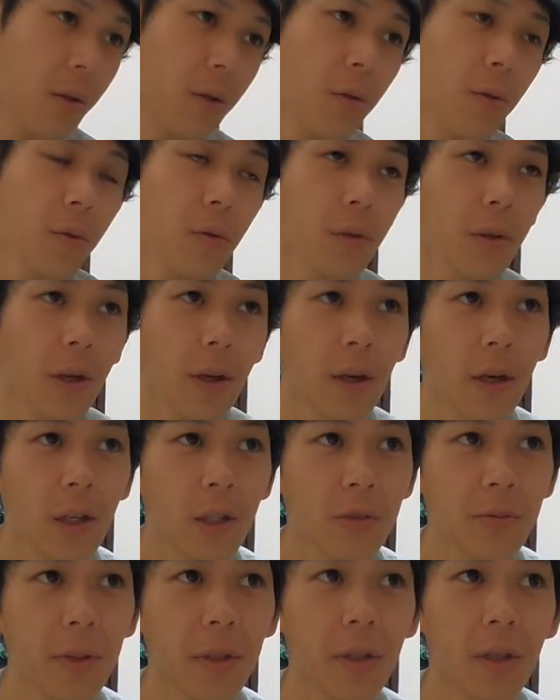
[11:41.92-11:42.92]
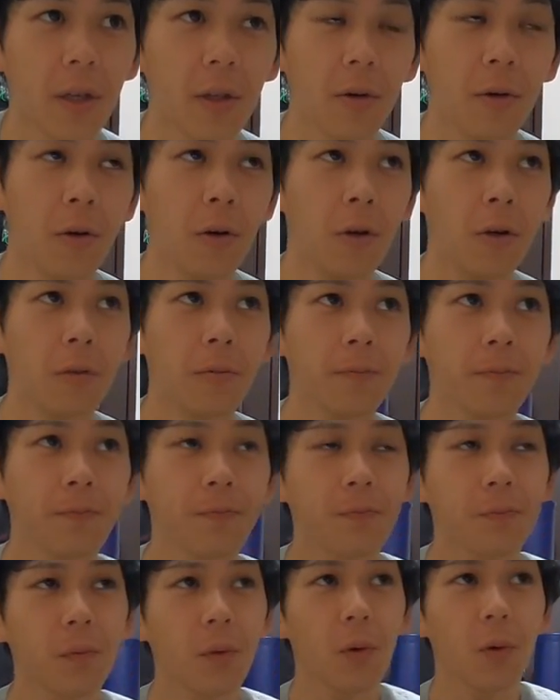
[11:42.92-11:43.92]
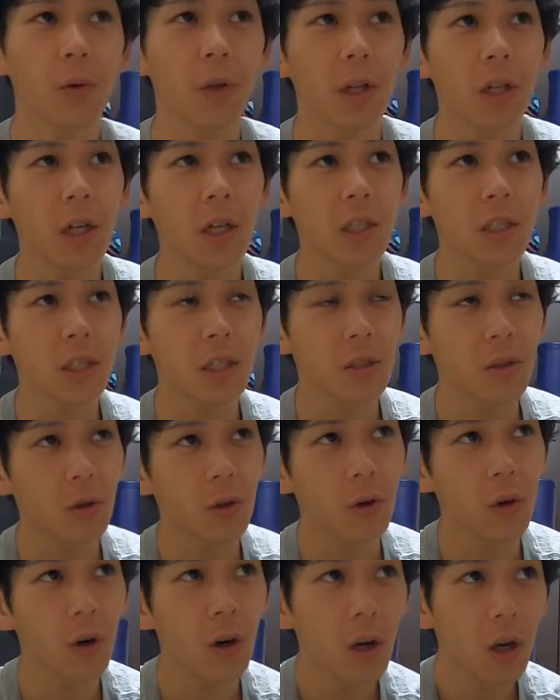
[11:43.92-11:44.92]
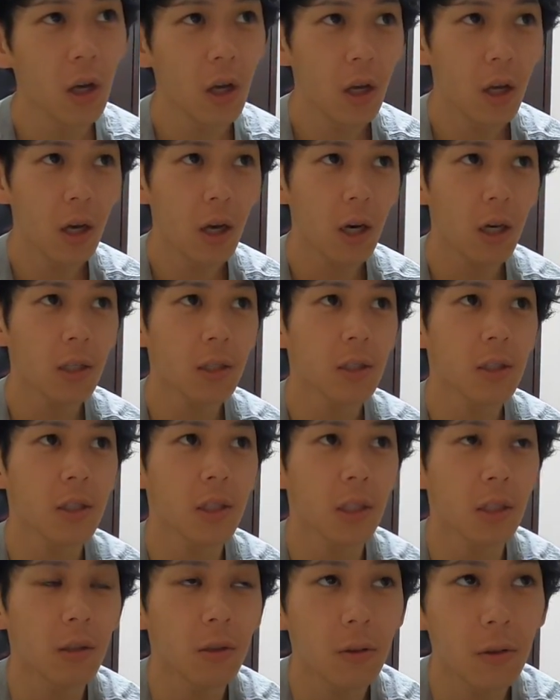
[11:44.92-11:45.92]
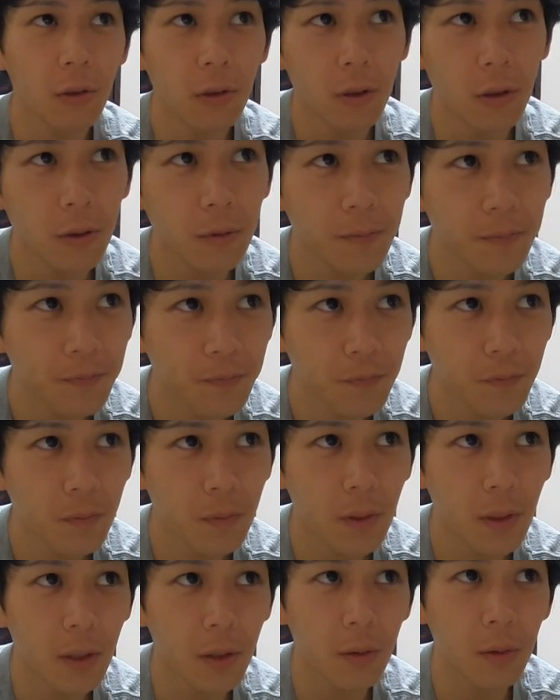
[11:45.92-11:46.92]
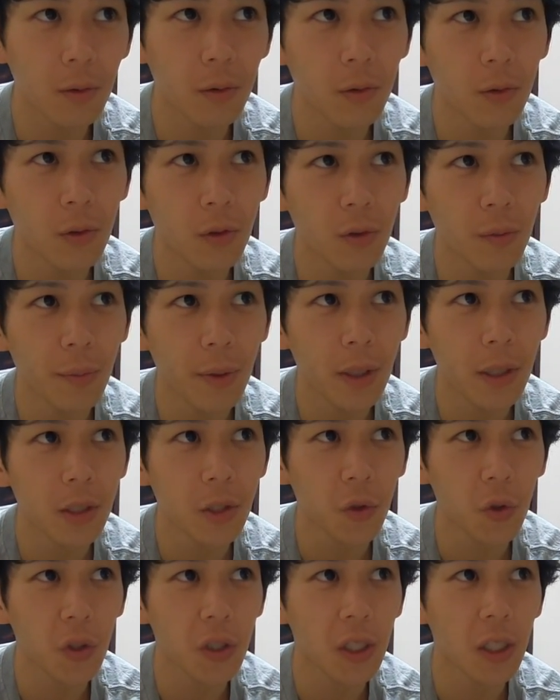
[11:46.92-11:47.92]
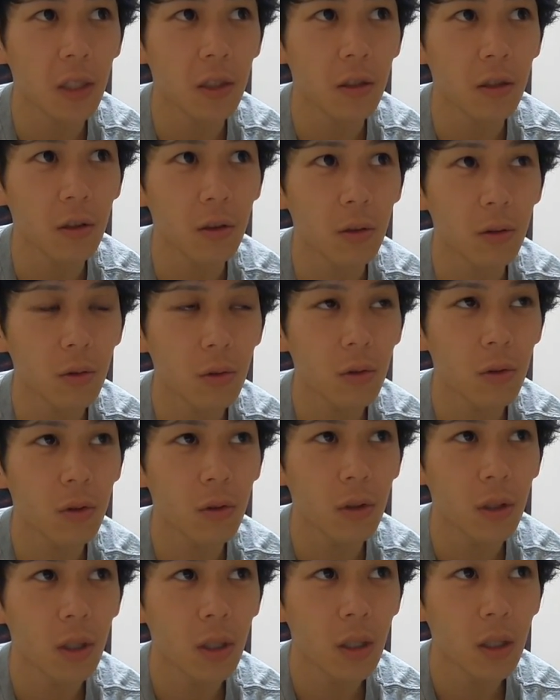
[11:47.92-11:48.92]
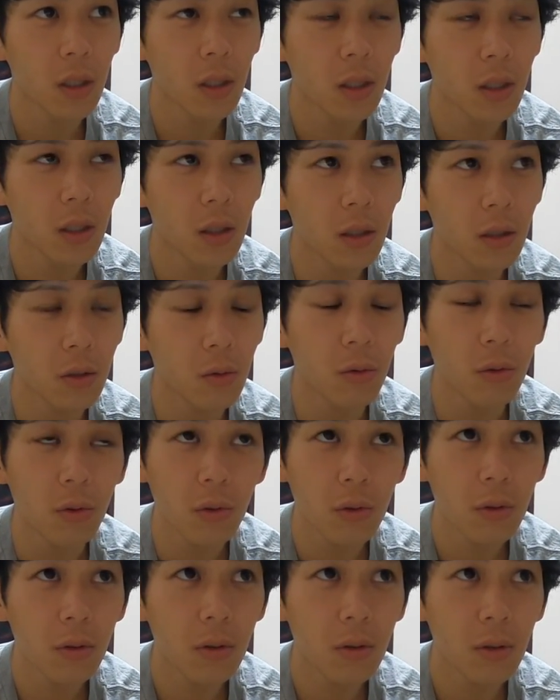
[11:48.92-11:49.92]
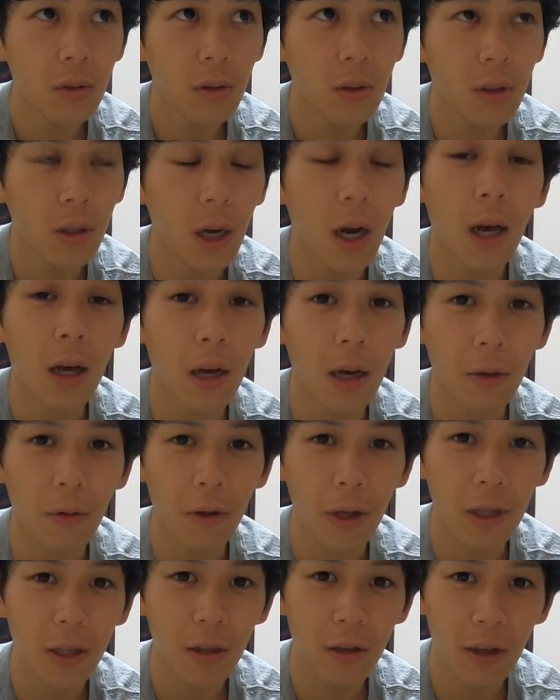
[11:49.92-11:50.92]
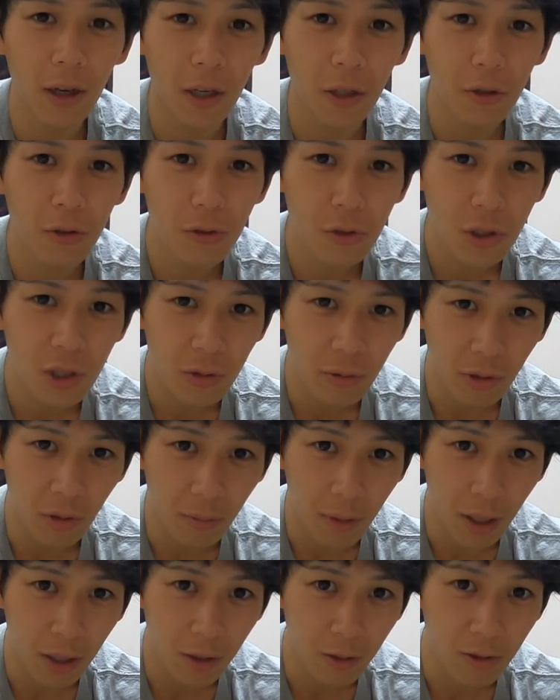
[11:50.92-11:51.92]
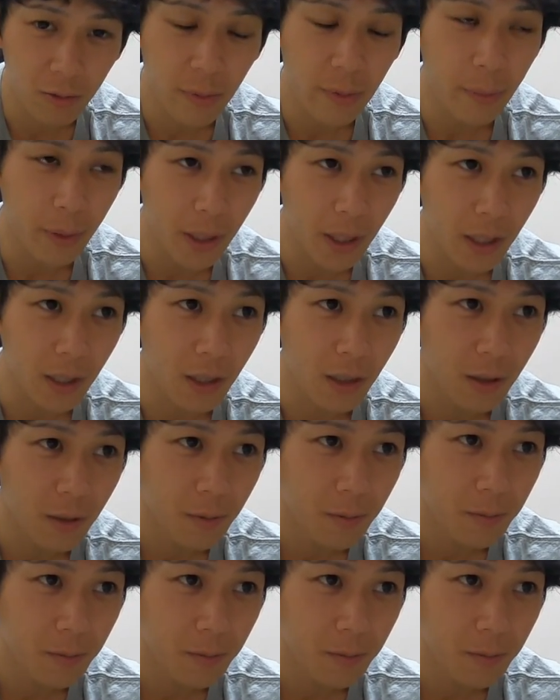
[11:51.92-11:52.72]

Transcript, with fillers: 今日ね初めてあのオリラジのあっちゃんとえっと宮迫さんととがあのやってるなんか YouTube の番組みたいな